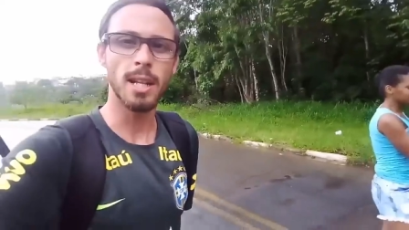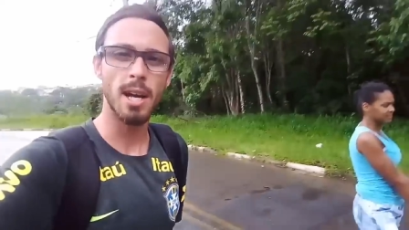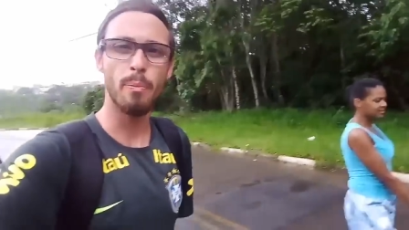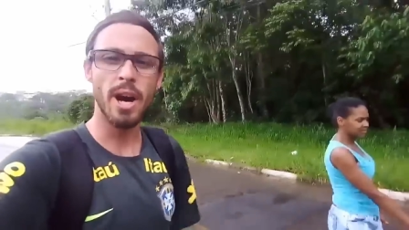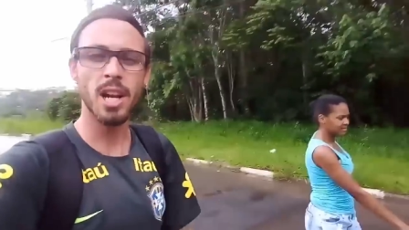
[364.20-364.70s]

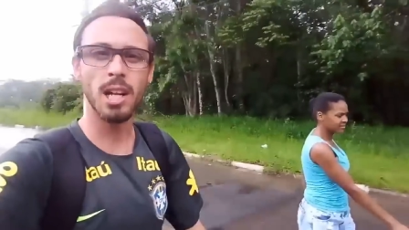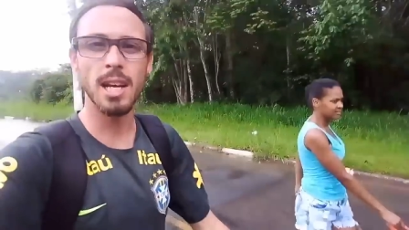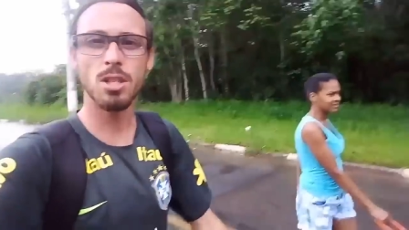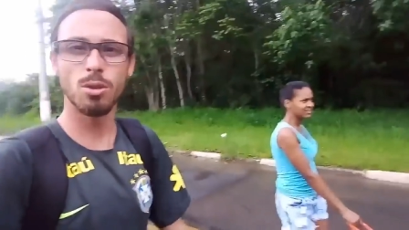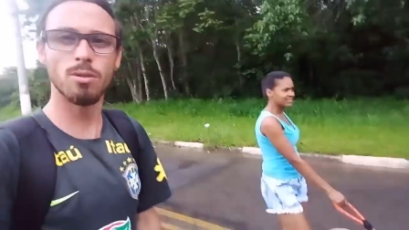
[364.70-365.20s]
Tá parando
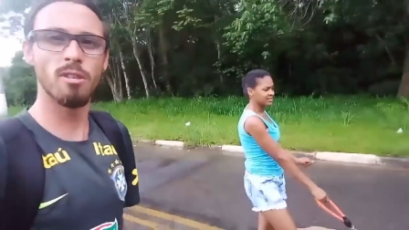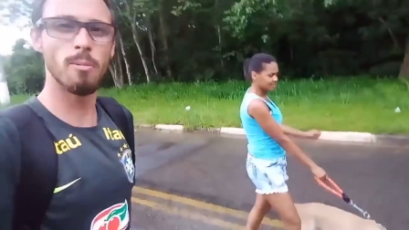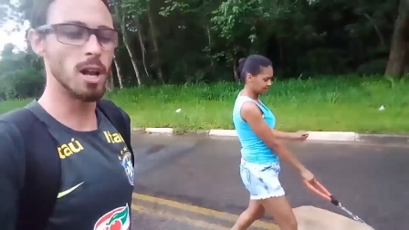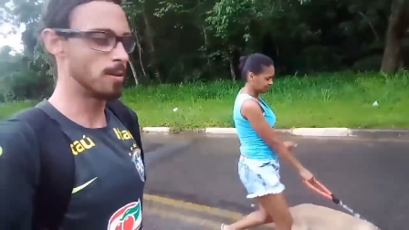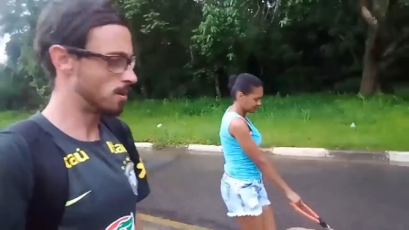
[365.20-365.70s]
a chuva,
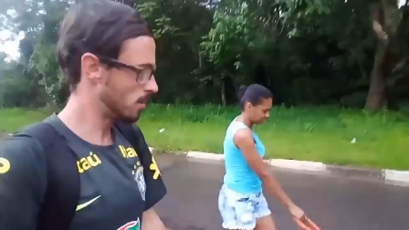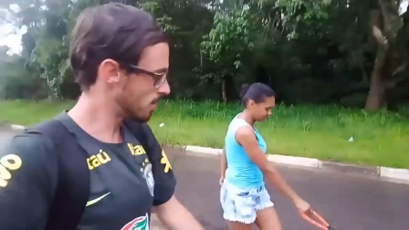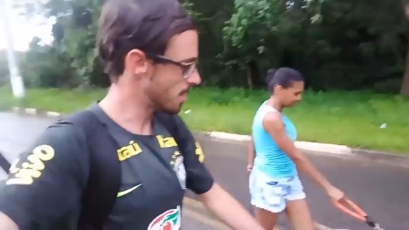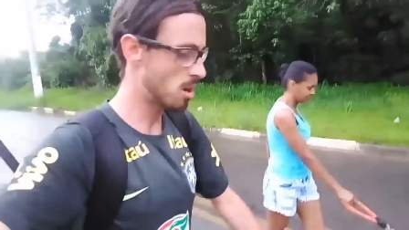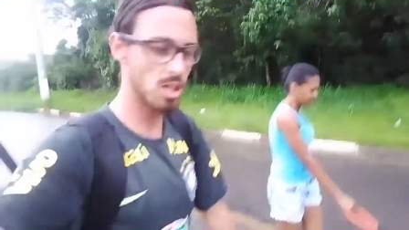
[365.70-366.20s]
mano.
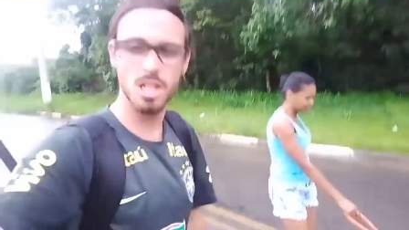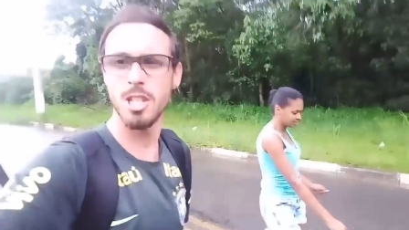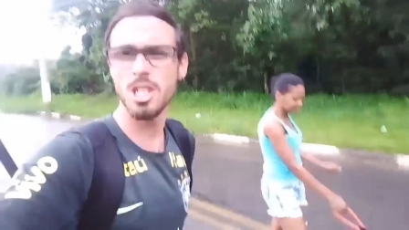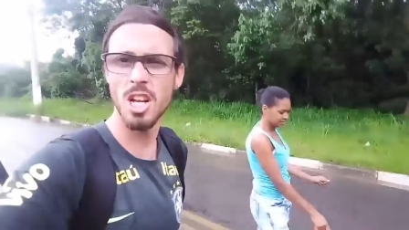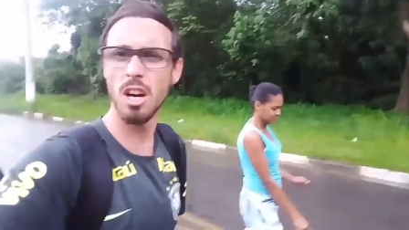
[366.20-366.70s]
Mas não
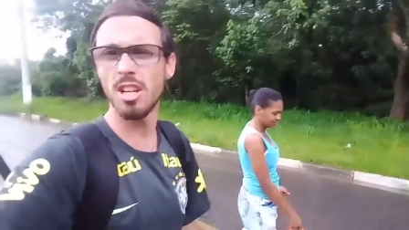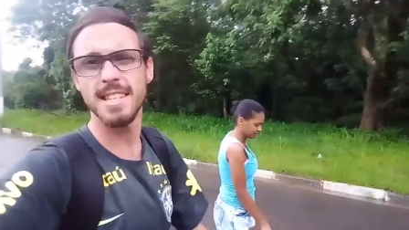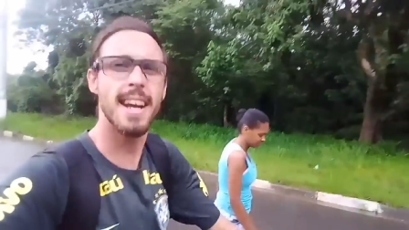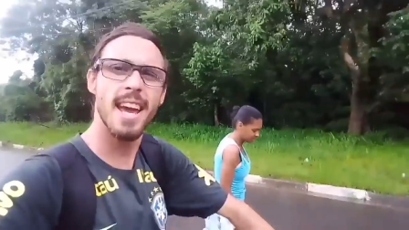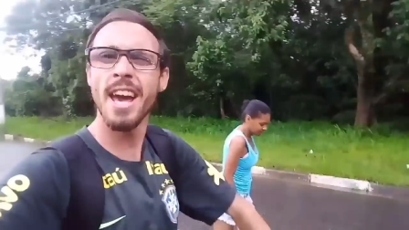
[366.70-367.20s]
desiste não,
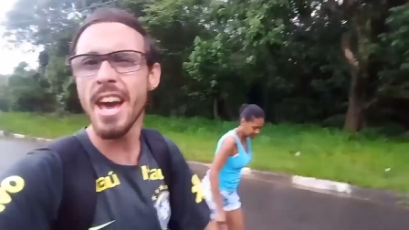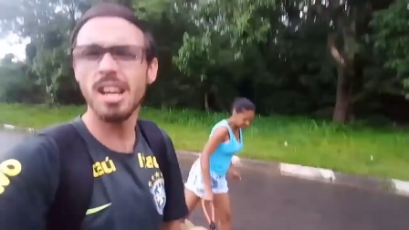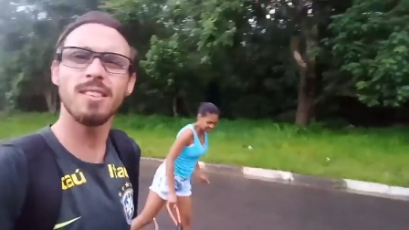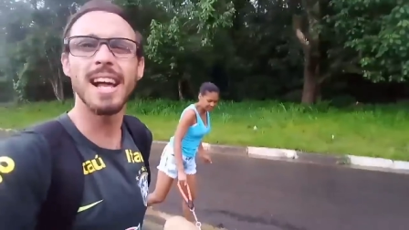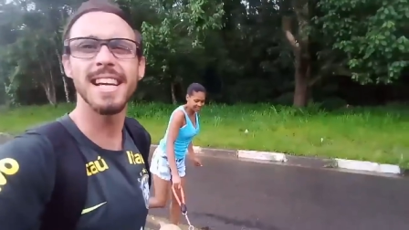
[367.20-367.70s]
nós é
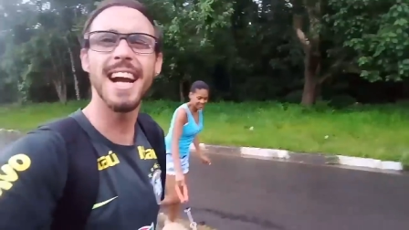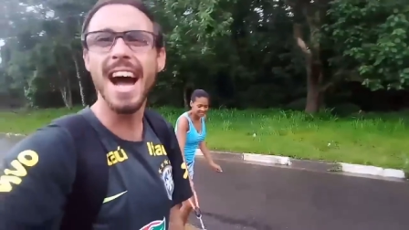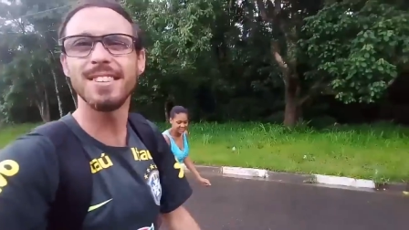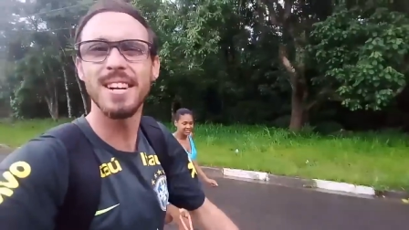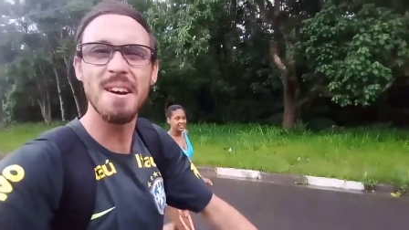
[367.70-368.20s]
guerreiro, tá
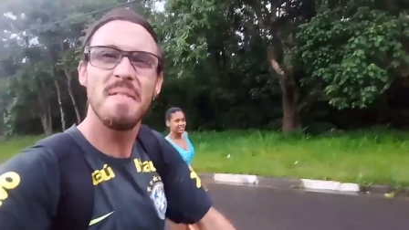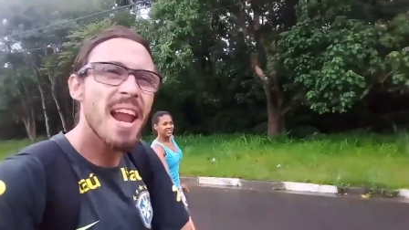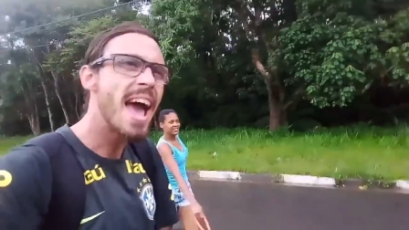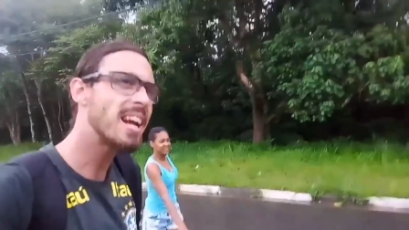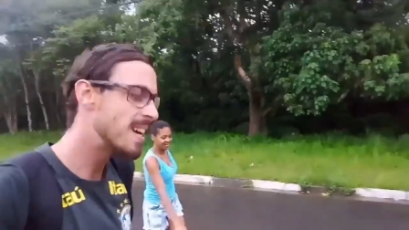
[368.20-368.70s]
ligado, né,
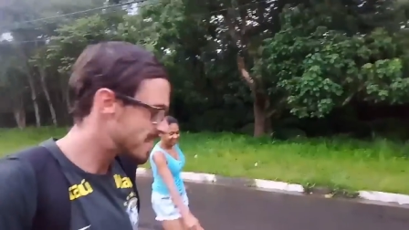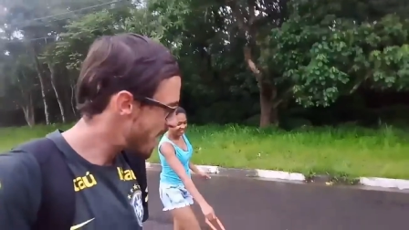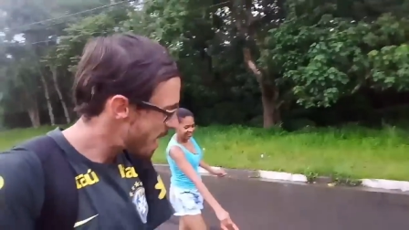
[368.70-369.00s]
moleque? Nós